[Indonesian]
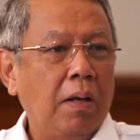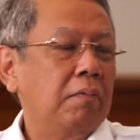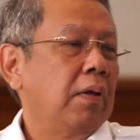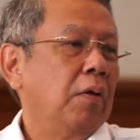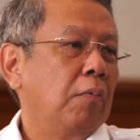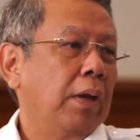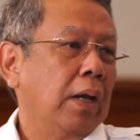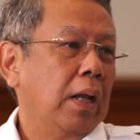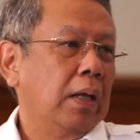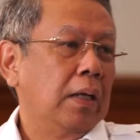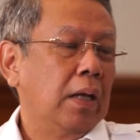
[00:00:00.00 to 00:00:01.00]
yang paling
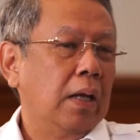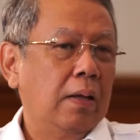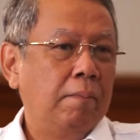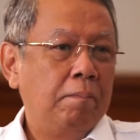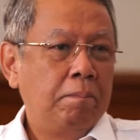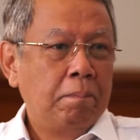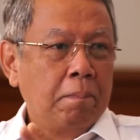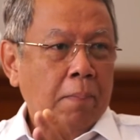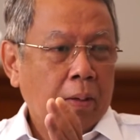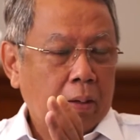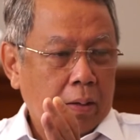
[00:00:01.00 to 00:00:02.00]
fenomenal adalah
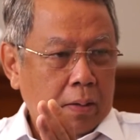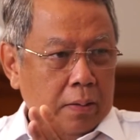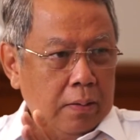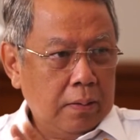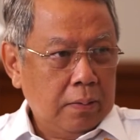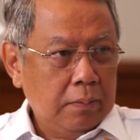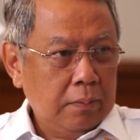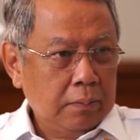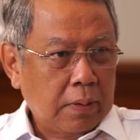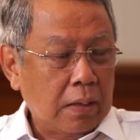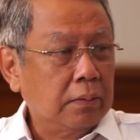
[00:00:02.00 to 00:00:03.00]
eh,
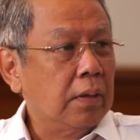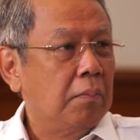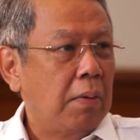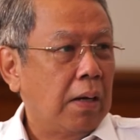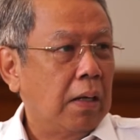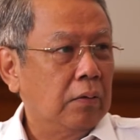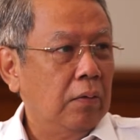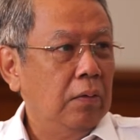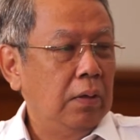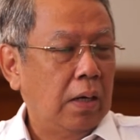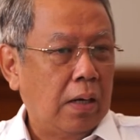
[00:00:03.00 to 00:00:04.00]
Tangsel
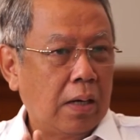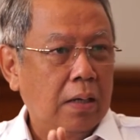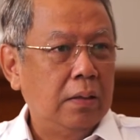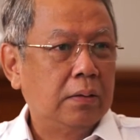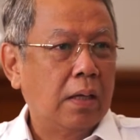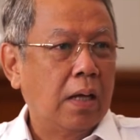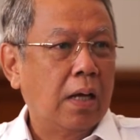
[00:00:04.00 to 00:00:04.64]
Marathon yang akan